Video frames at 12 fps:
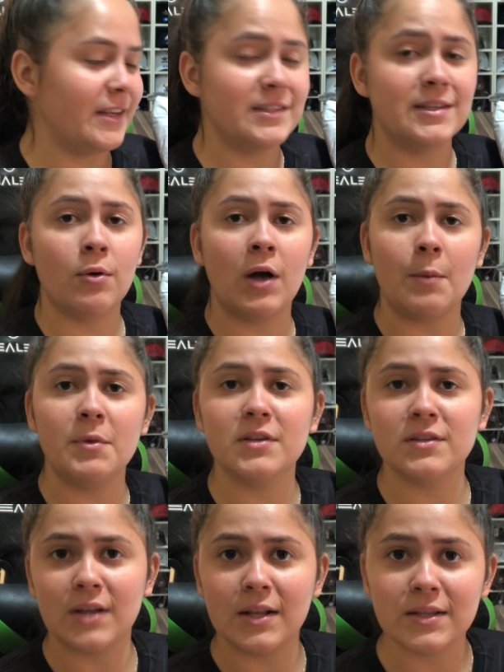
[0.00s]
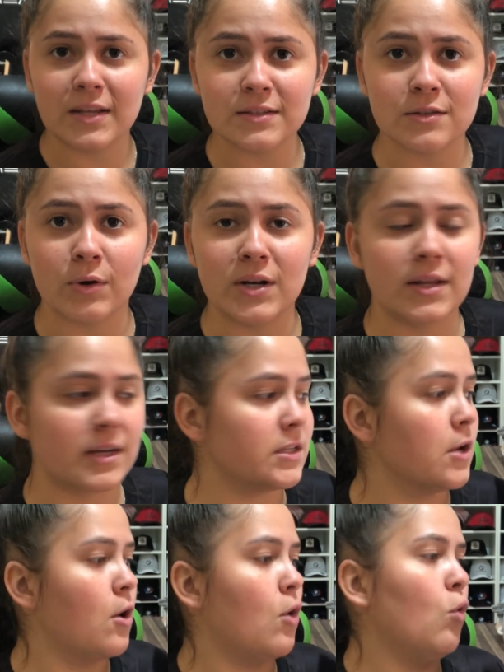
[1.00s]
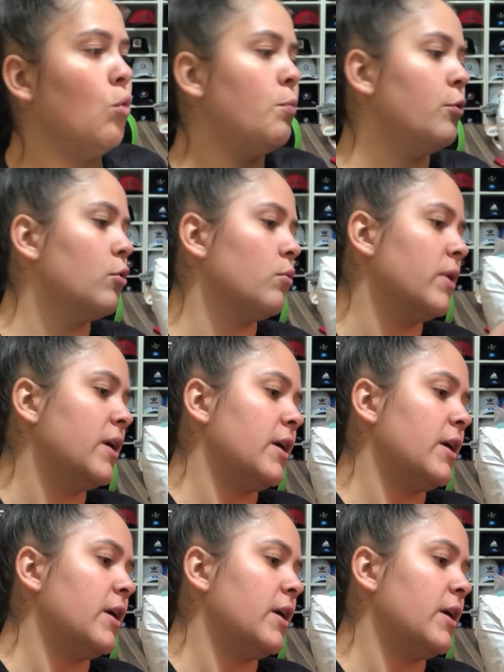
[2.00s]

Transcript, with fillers: são camisas tailandesas, qualidade um por um.